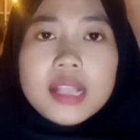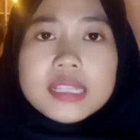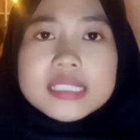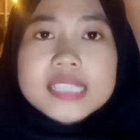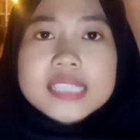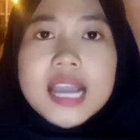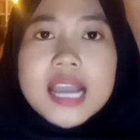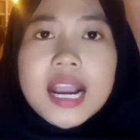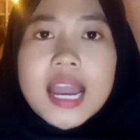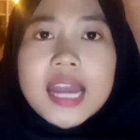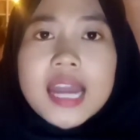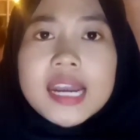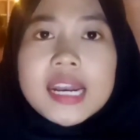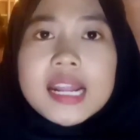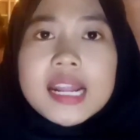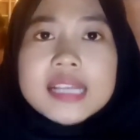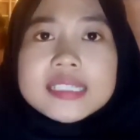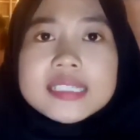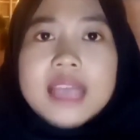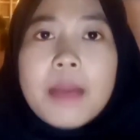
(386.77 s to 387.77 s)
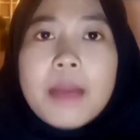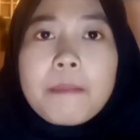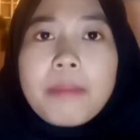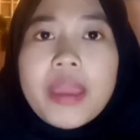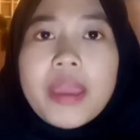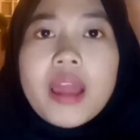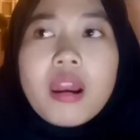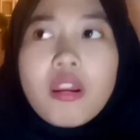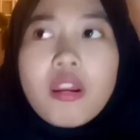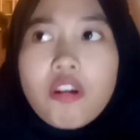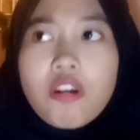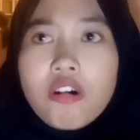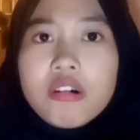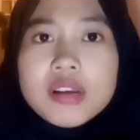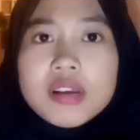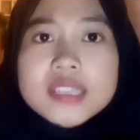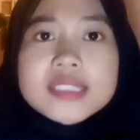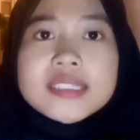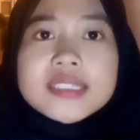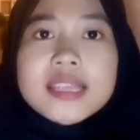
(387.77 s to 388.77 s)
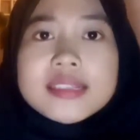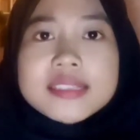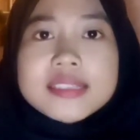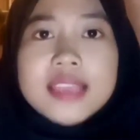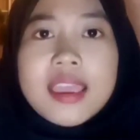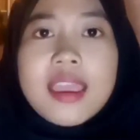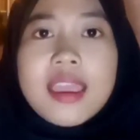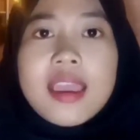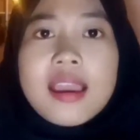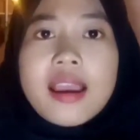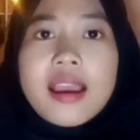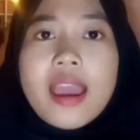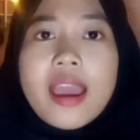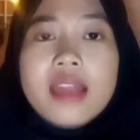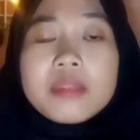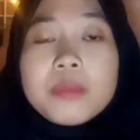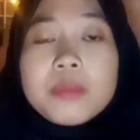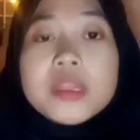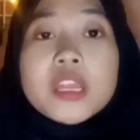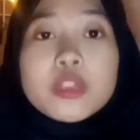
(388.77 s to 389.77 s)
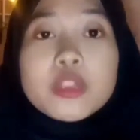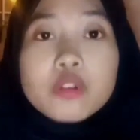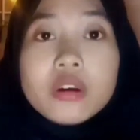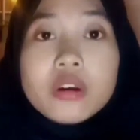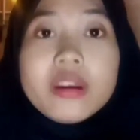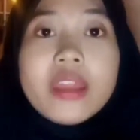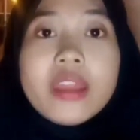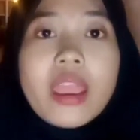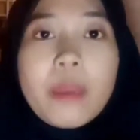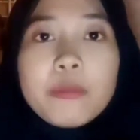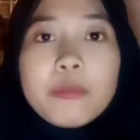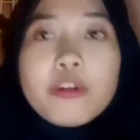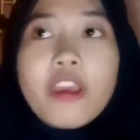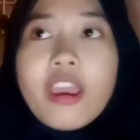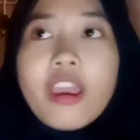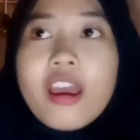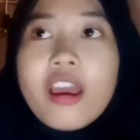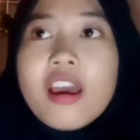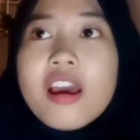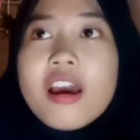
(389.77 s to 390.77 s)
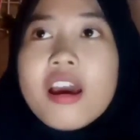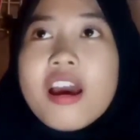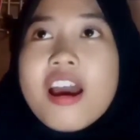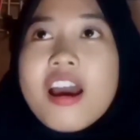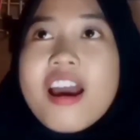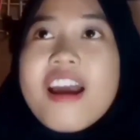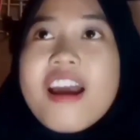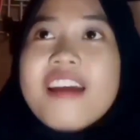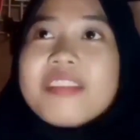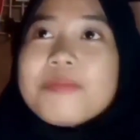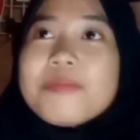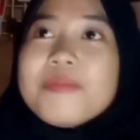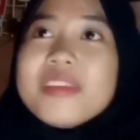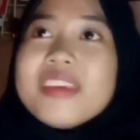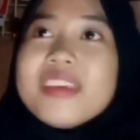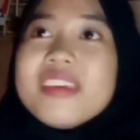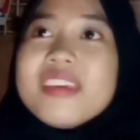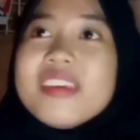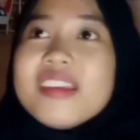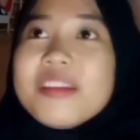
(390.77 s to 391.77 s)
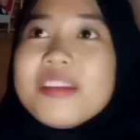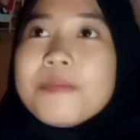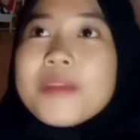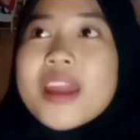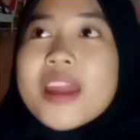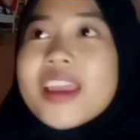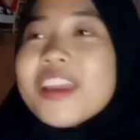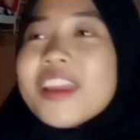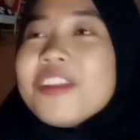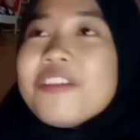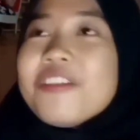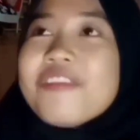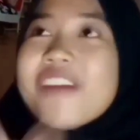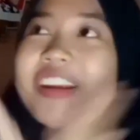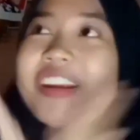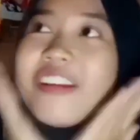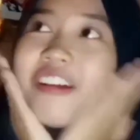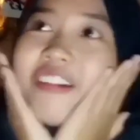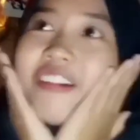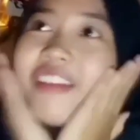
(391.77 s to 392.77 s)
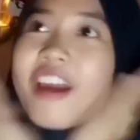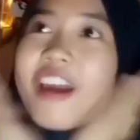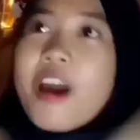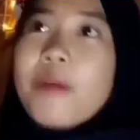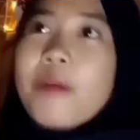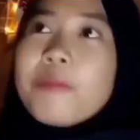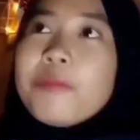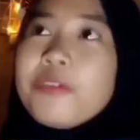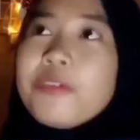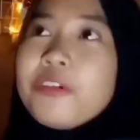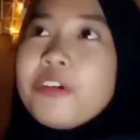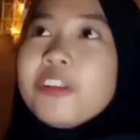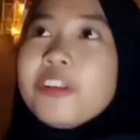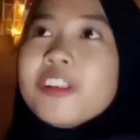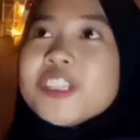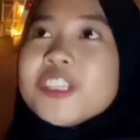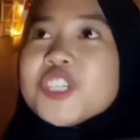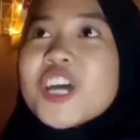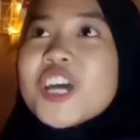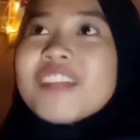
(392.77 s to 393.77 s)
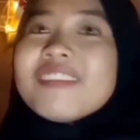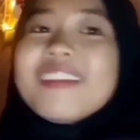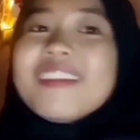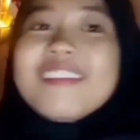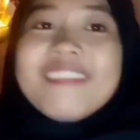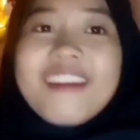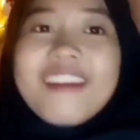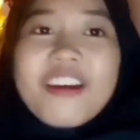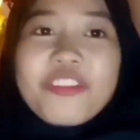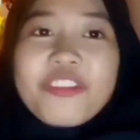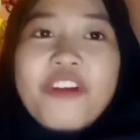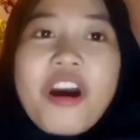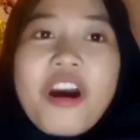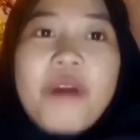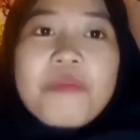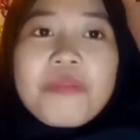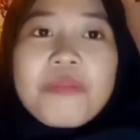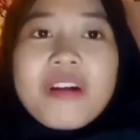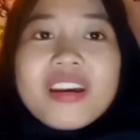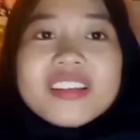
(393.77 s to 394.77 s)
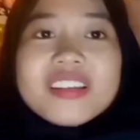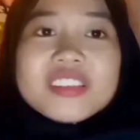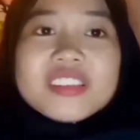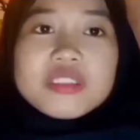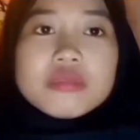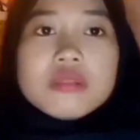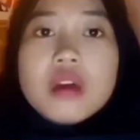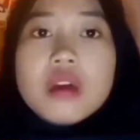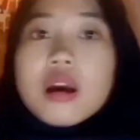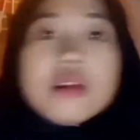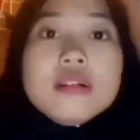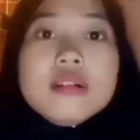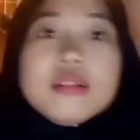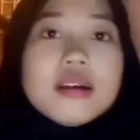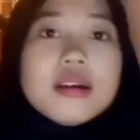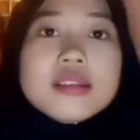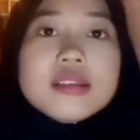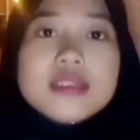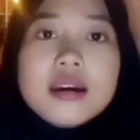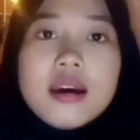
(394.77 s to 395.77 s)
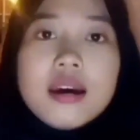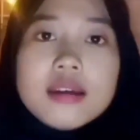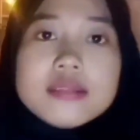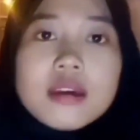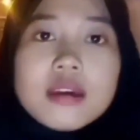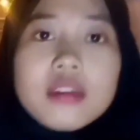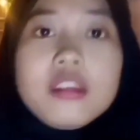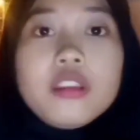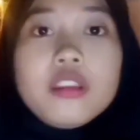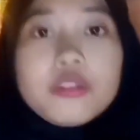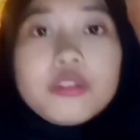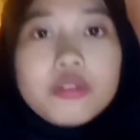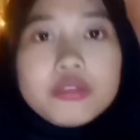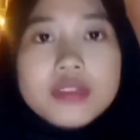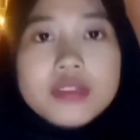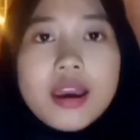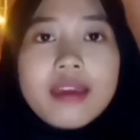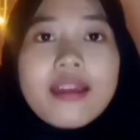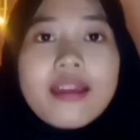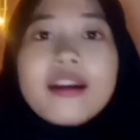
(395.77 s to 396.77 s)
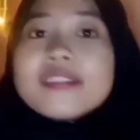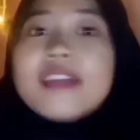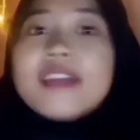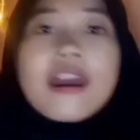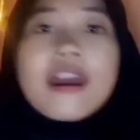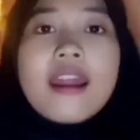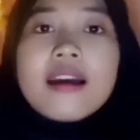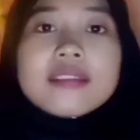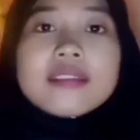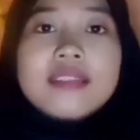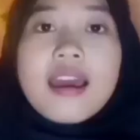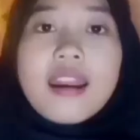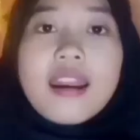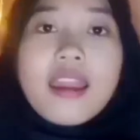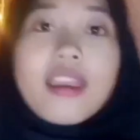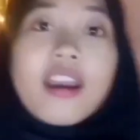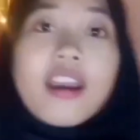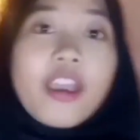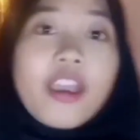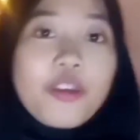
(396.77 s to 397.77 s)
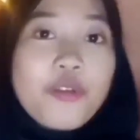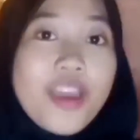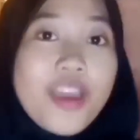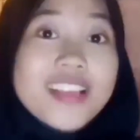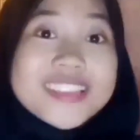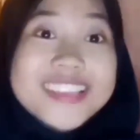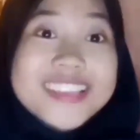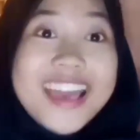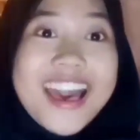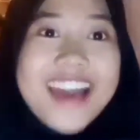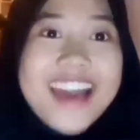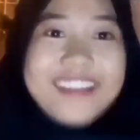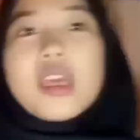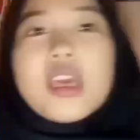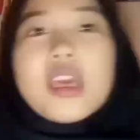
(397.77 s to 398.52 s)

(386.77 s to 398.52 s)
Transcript: jangan sampai lo ngecat si adminnya tuh nge DM tuh kayak admin ngurangin gue dong ya ampun lo cantik deh atau apa gitu enggak jangan yang gitu jangan yang ketara-ketara ya kayak gue aja